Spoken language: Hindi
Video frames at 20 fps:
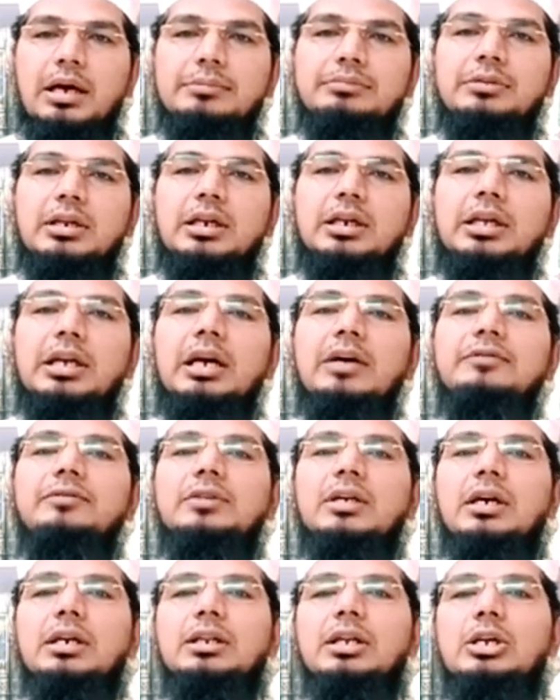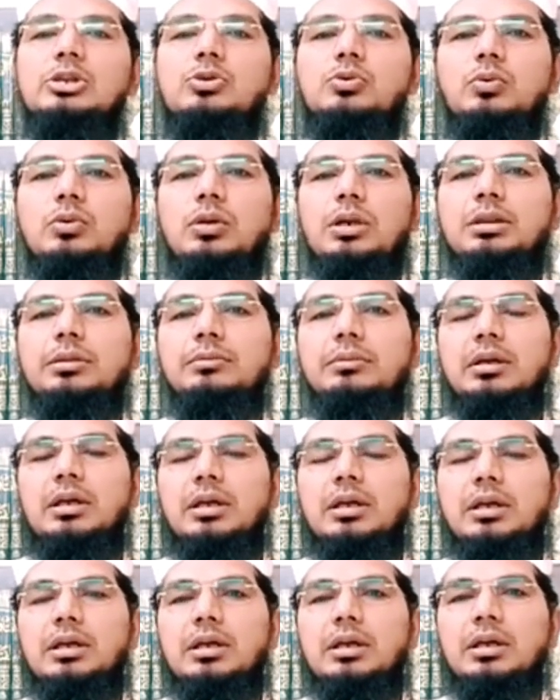अब दरियाफ़त करदा सूरत
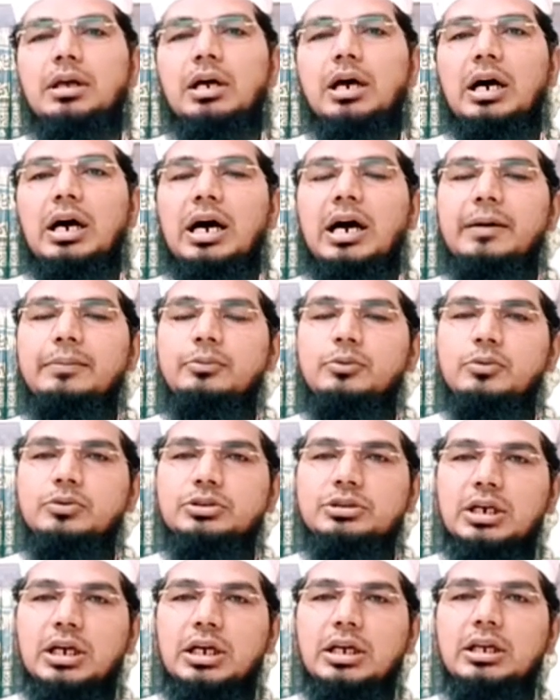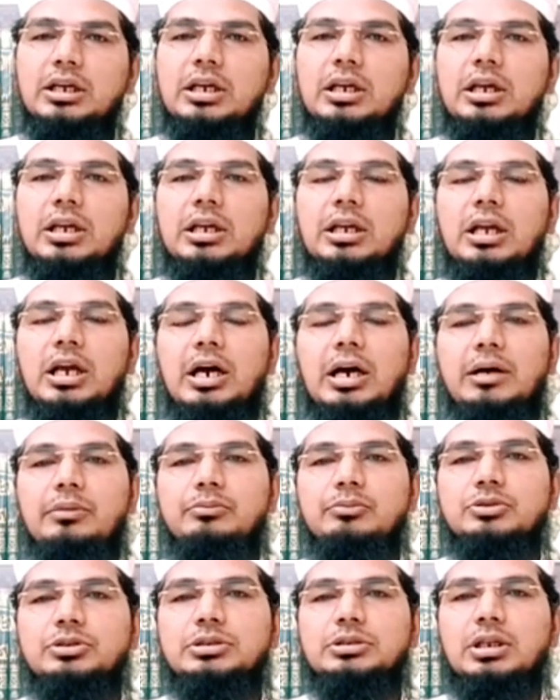में आपको चाहिए कि आप
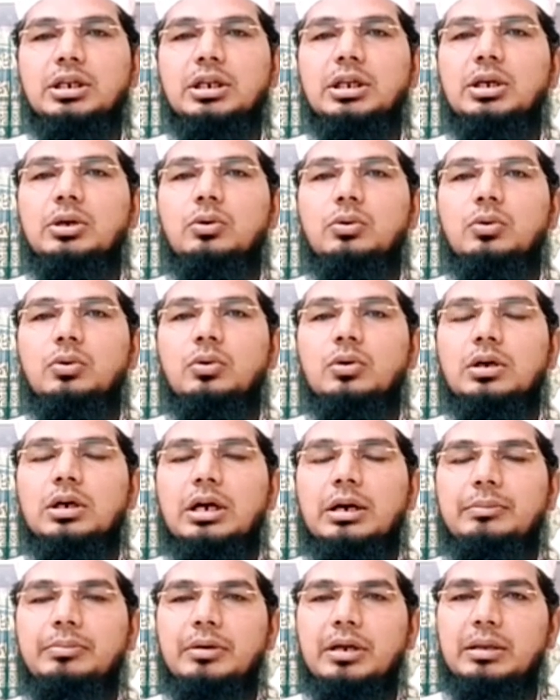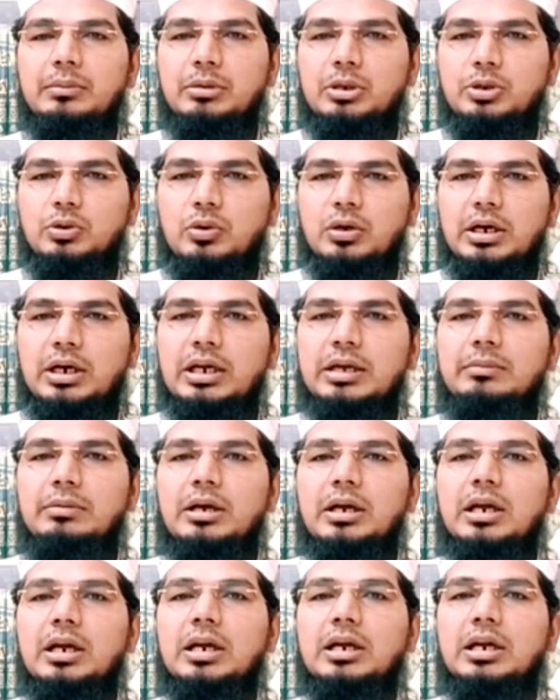मुश्तरी को कपड़े में जो ऐब
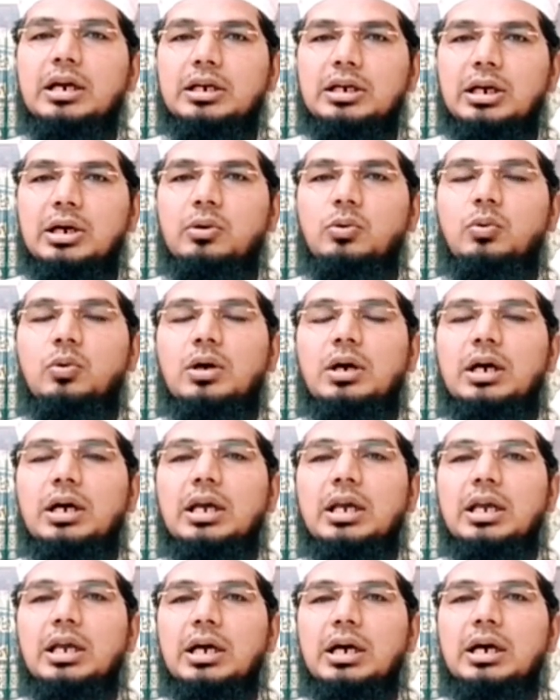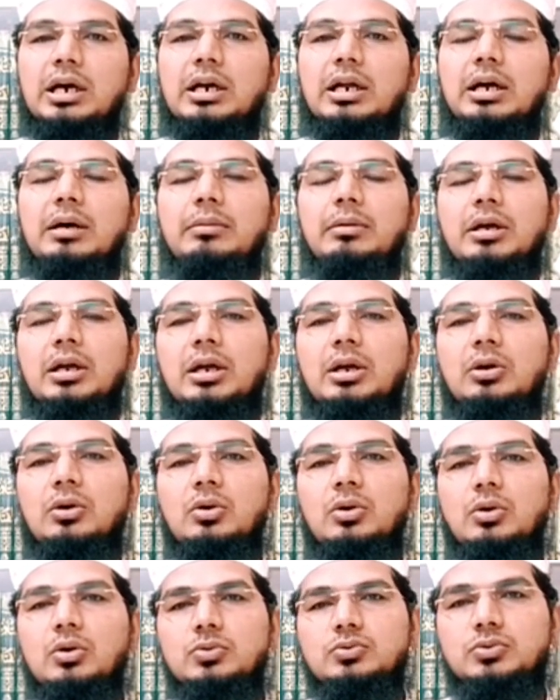है कटा हुआ है या ख़राब है
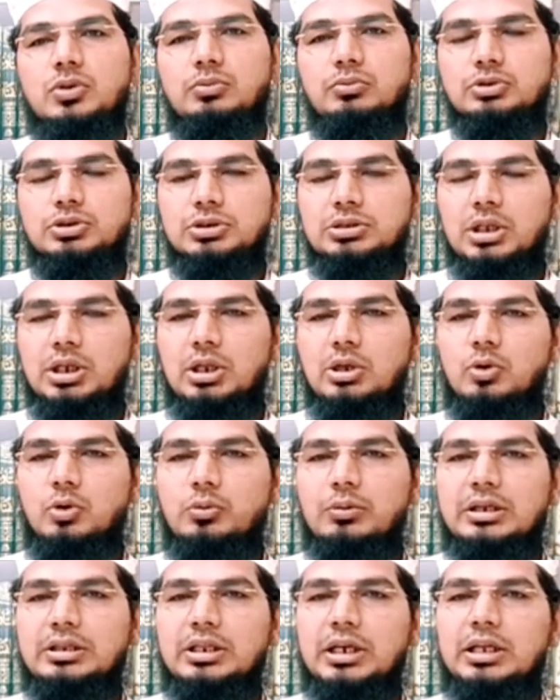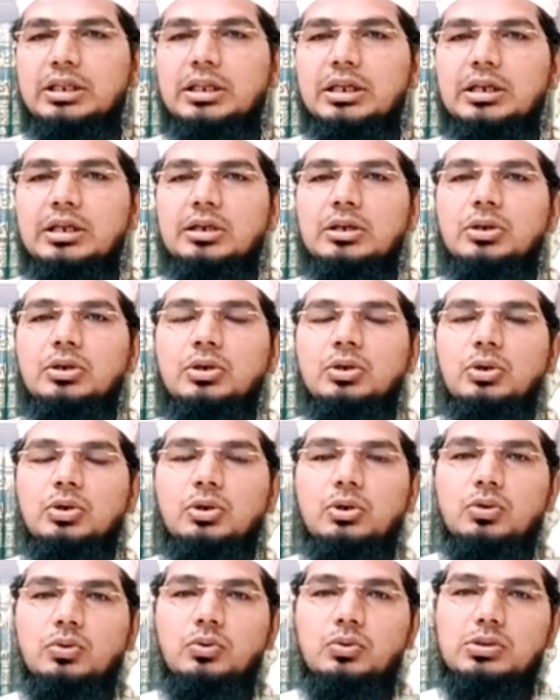वो मुश्तरी को बता दें
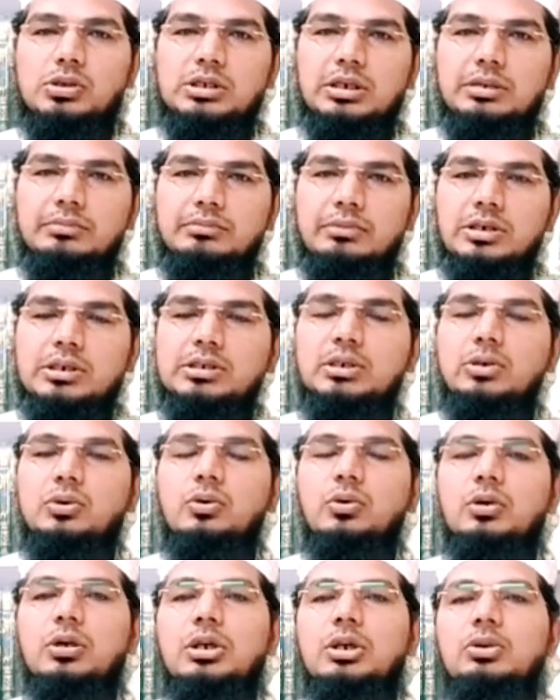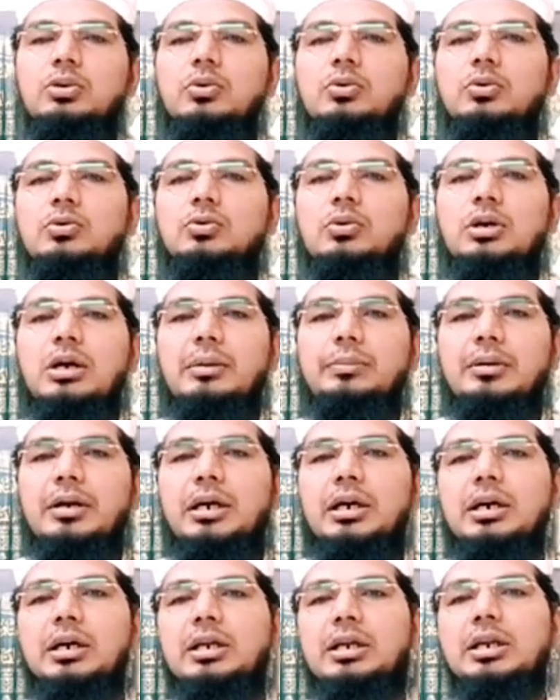उसकी मर्ज़ी होगी तो वो
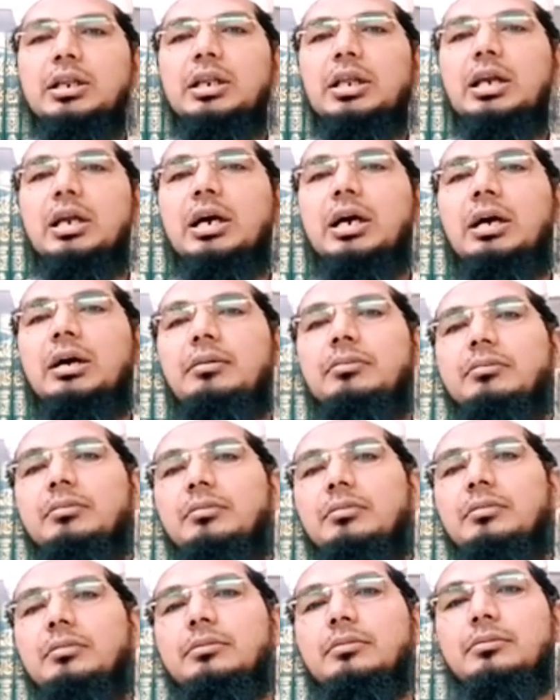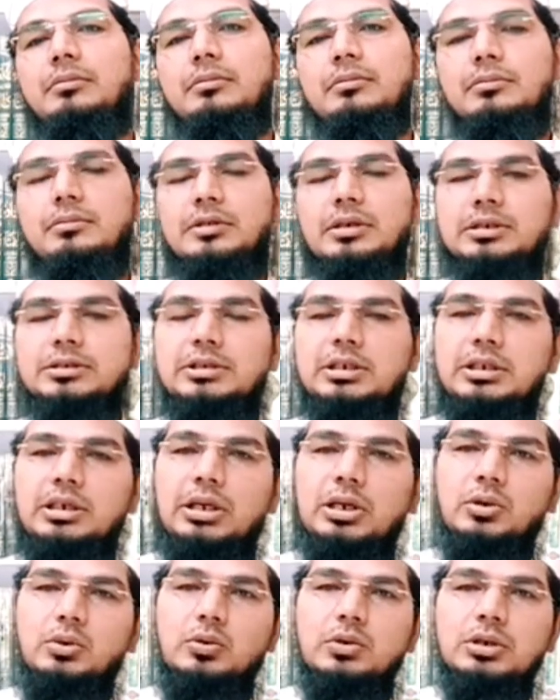कपड़ा ख़रीदेगा मर्ज़ी
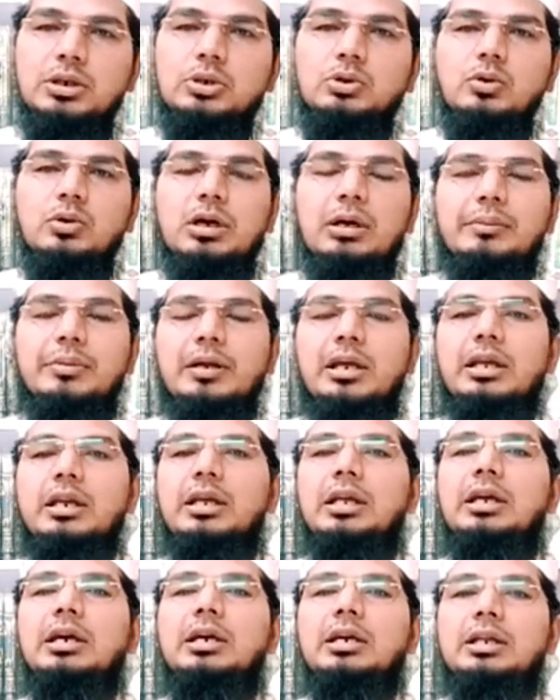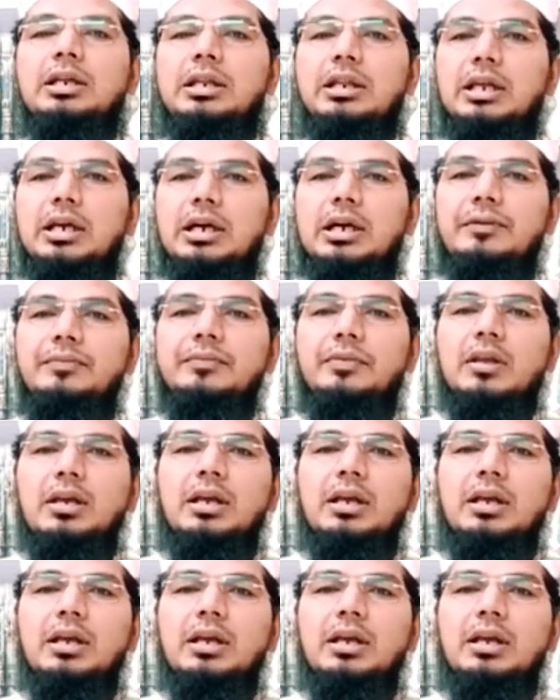नहीं होगी तो कपड़ा नहीं ख़रीदेगा